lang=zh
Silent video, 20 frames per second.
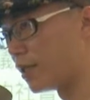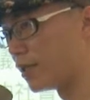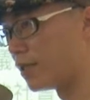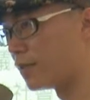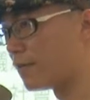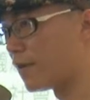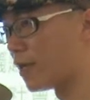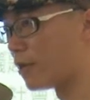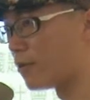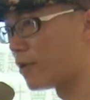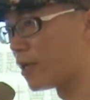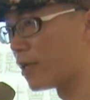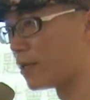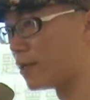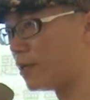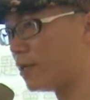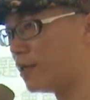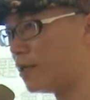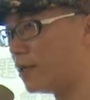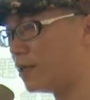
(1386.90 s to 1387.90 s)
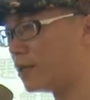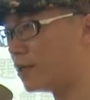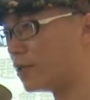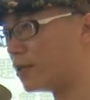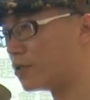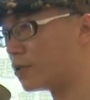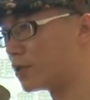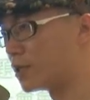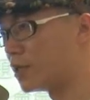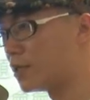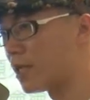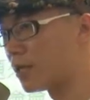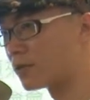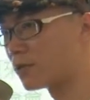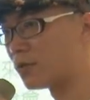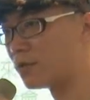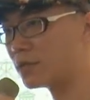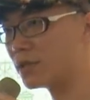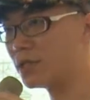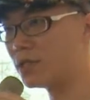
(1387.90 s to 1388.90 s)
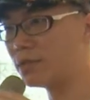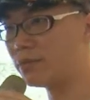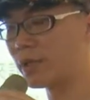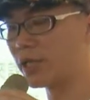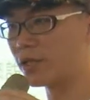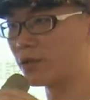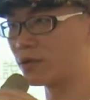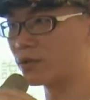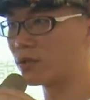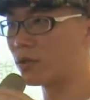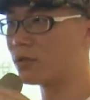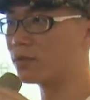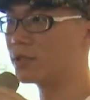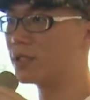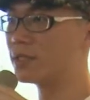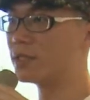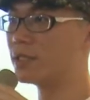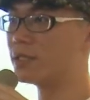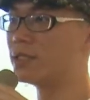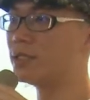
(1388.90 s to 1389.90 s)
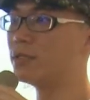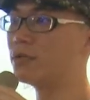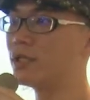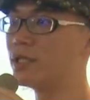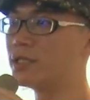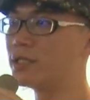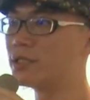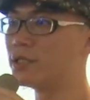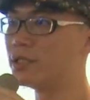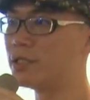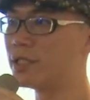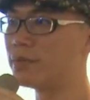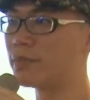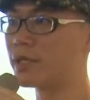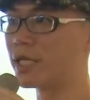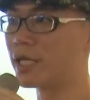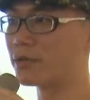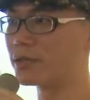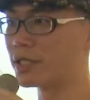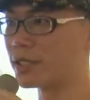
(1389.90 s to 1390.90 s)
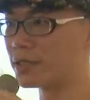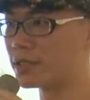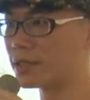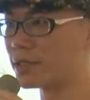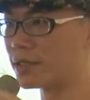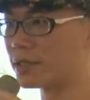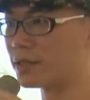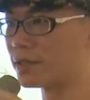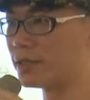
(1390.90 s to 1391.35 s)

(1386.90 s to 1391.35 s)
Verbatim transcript: 姻合法化，你就是让同志没有同等的机会实现美好人生，